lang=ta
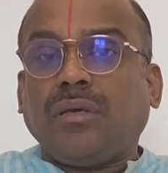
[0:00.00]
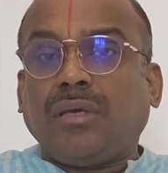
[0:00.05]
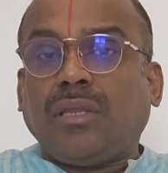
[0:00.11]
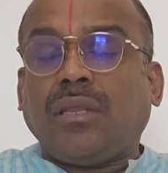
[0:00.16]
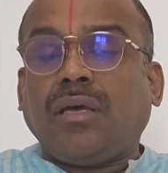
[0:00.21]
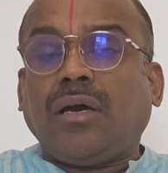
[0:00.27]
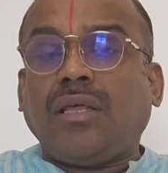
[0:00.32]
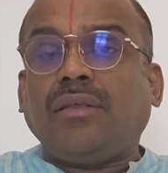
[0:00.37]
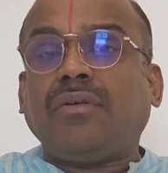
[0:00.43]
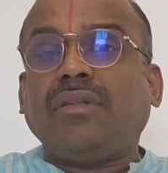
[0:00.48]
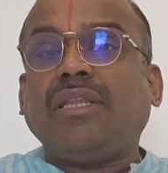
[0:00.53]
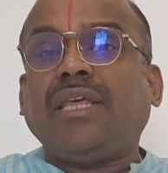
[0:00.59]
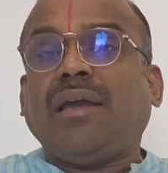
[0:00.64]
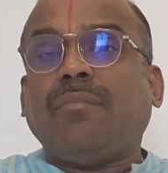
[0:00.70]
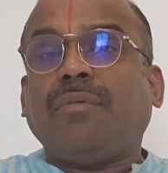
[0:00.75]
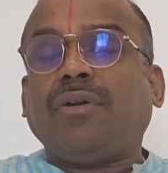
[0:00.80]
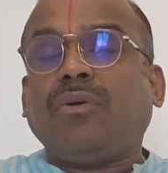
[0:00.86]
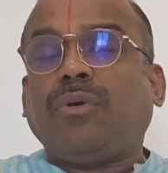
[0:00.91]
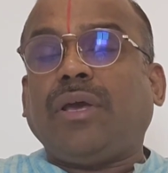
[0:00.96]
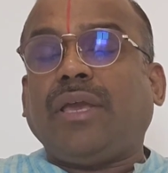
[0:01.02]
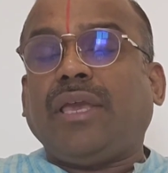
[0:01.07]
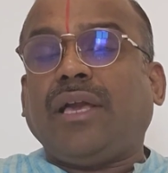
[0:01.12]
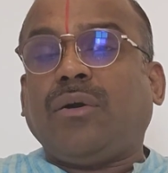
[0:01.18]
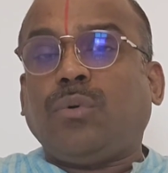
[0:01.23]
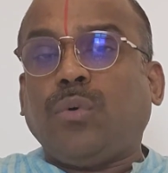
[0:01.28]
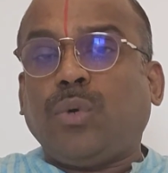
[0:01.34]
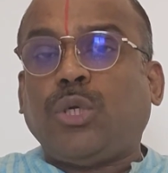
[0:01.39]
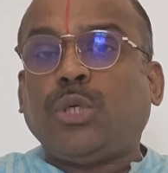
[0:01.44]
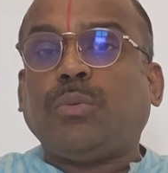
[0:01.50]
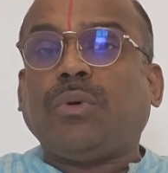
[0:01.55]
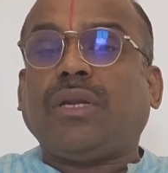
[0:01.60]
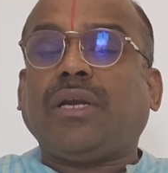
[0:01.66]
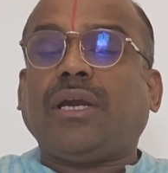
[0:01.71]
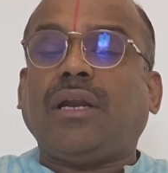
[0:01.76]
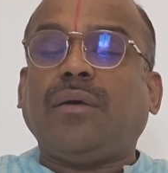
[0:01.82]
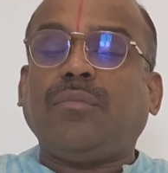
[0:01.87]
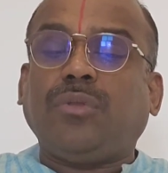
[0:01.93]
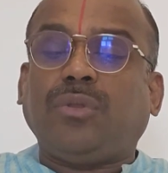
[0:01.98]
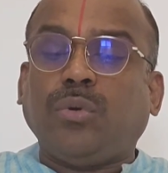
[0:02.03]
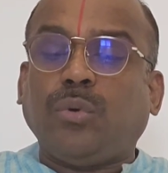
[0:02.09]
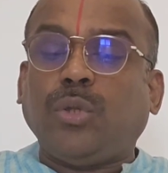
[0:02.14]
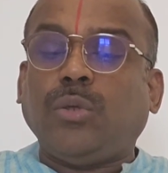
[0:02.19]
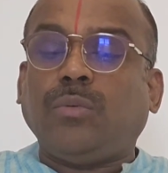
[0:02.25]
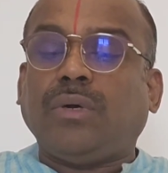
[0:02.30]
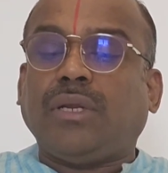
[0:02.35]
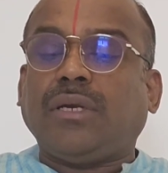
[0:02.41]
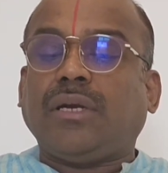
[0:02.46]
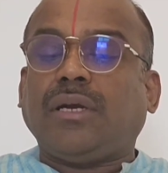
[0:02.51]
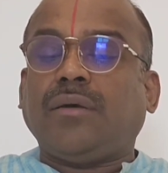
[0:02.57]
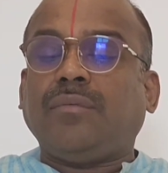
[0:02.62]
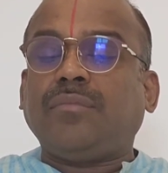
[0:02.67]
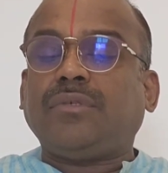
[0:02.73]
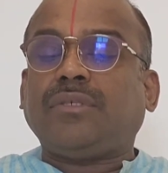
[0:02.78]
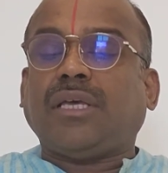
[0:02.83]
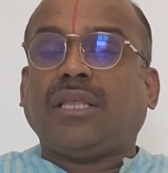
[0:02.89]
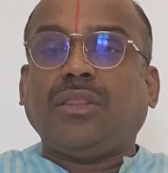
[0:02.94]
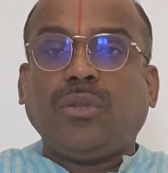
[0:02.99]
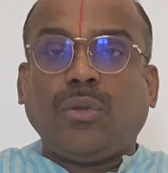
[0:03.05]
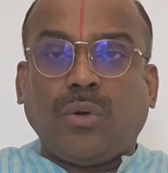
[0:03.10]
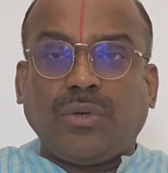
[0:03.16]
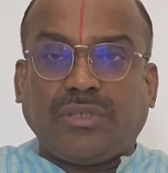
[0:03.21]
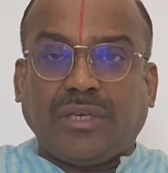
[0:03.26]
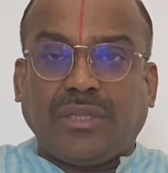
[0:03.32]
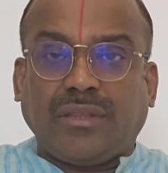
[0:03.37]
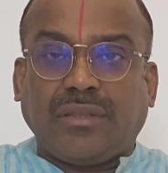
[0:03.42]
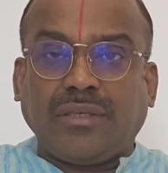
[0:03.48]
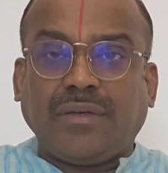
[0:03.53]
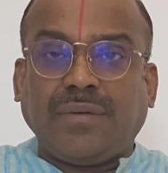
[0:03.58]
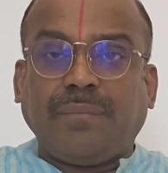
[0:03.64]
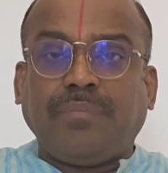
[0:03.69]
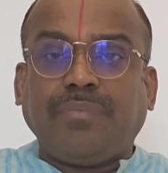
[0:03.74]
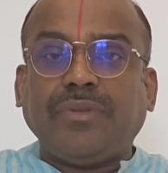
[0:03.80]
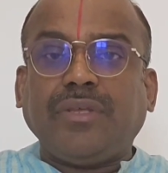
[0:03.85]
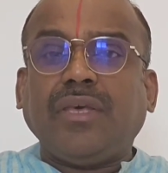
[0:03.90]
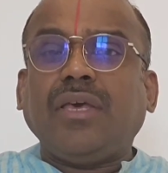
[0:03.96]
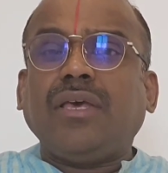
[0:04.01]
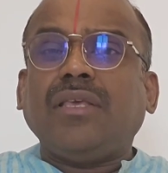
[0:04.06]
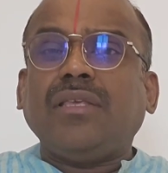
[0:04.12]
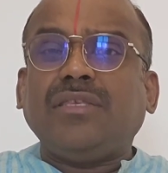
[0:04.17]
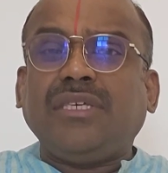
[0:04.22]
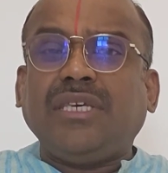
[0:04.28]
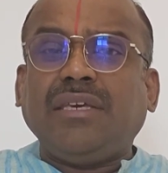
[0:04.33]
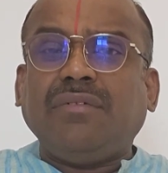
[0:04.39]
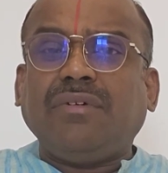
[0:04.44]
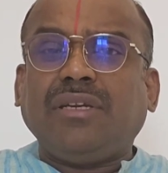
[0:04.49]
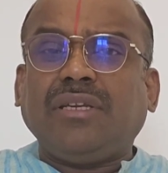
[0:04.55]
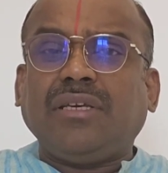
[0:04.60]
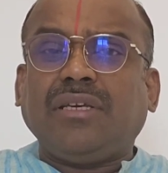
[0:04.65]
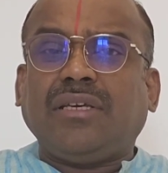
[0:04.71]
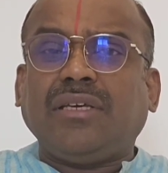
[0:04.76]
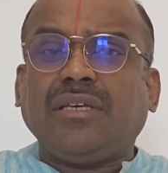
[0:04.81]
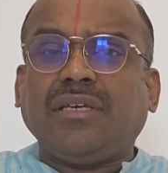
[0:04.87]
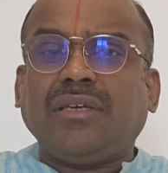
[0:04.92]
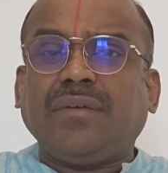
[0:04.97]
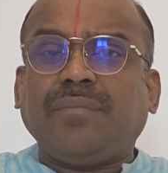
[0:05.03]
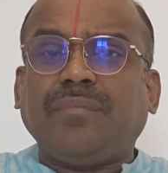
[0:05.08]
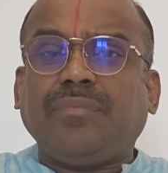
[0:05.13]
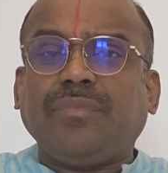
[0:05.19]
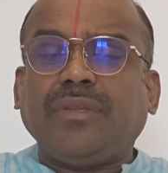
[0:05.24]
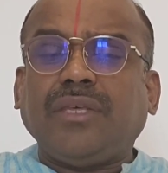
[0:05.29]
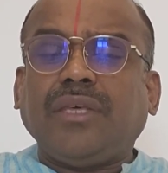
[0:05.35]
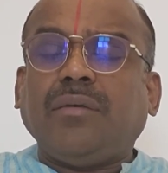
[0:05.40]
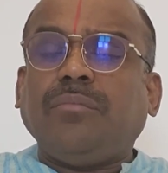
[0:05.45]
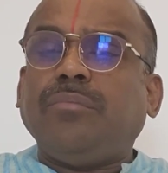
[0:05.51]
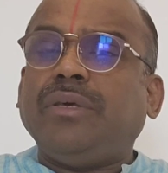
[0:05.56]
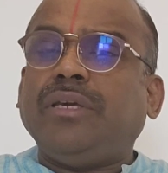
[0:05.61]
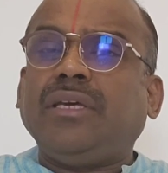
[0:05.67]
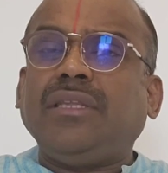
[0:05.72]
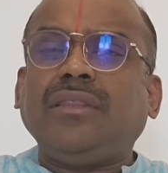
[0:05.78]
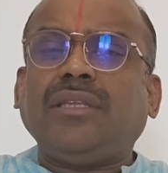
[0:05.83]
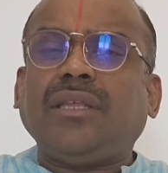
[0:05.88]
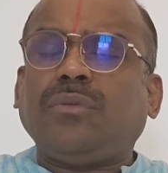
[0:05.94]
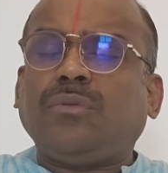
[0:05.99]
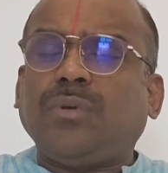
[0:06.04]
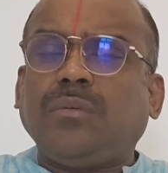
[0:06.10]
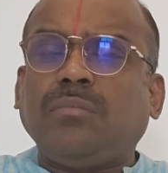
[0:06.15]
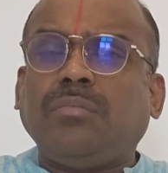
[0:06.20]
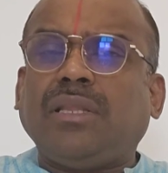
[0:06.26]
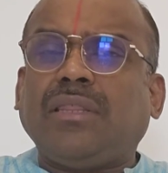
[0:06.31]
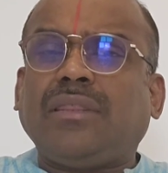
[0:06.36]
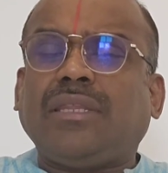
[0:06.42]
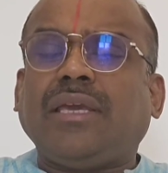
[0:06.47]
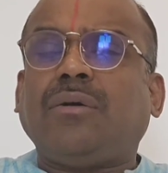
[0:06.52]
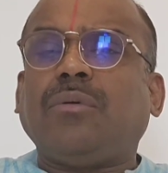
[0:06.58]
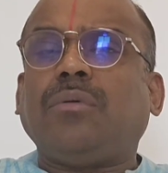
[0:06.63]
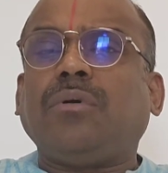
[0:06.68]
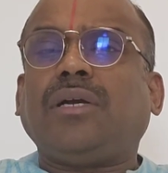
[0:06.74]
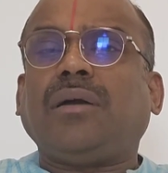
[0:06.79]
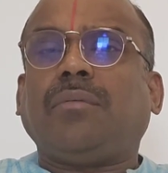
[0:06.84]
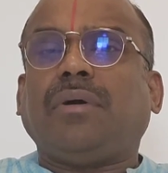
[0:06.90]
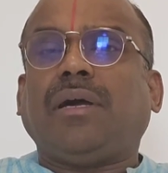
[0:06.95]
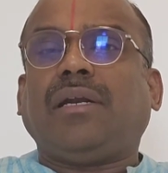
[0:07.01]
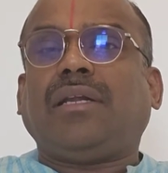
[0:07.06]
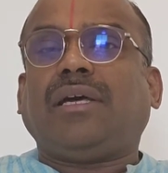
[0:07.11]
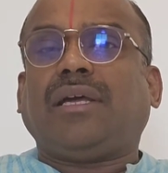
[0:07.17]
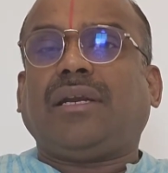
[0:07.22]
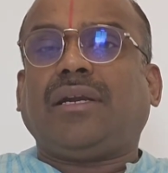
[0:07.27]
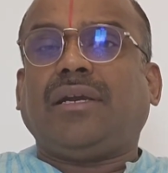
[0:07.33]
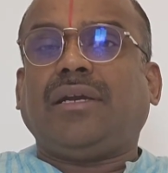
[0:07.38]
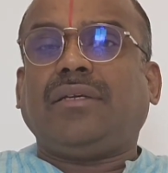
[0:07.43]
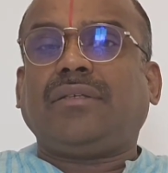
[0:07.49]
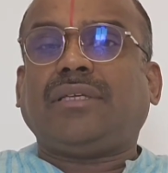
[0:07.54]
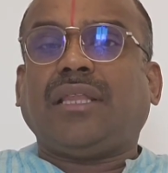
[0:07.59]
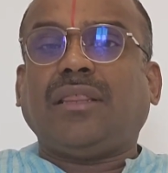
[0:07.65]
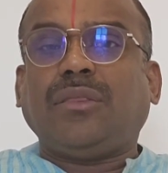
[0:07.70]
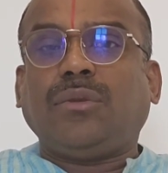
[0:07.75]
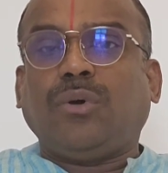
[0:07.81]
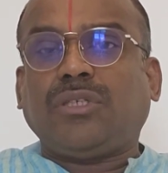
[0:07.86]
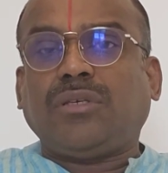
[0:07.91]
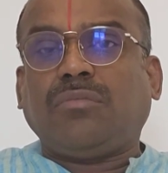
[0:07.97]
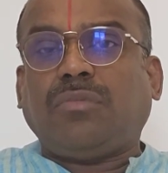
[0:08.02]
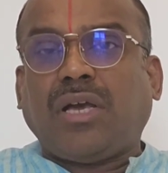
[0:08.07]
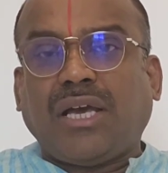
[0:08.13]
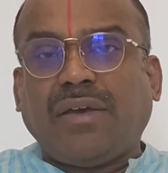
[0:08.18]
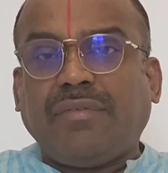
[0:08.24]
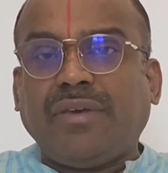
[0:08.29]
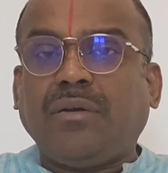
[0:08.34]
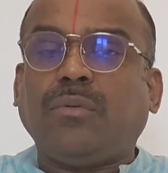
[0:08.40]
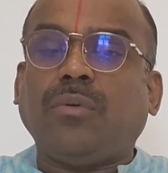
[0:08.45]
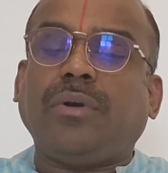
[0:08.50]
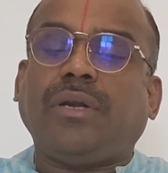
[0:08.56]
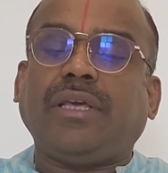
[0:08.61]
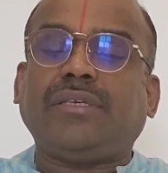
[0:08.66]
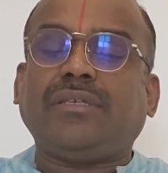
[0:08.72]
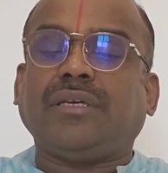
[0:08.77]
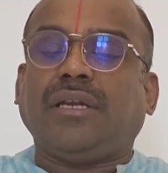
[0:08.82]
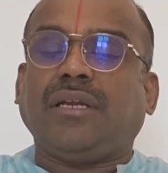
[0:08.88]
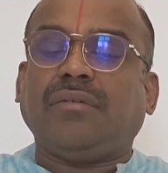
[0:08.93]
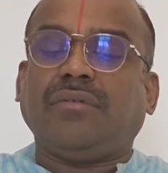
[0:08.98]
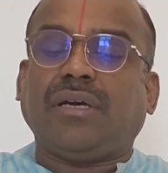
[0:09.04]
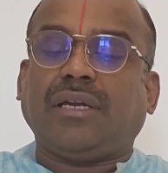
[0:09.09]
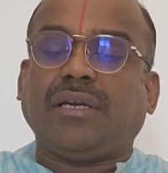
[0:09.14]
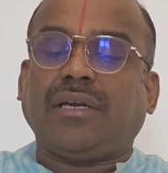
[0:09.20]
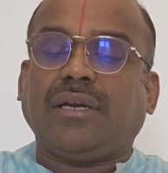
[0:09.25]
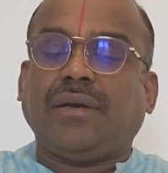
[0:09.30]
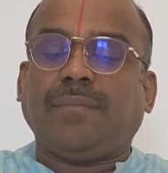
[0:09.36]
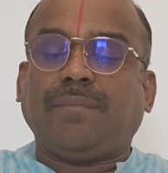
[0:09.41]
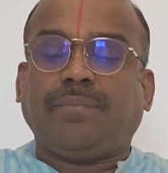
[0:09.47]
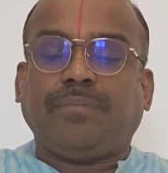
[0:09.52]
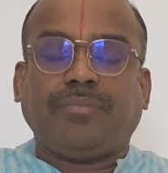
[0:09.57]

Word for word: அதாவது வந்து யமனுடைய கூற்றுவர்களும் தூதுவர்களும் சந்தோஷித்து ஜீவனுக்கு மிகுந்த துன்பத்தை கொடுக்க மாட்டார்கள் சந்தோஷமாகவே கூட்டிச் செல்லுவார்கள்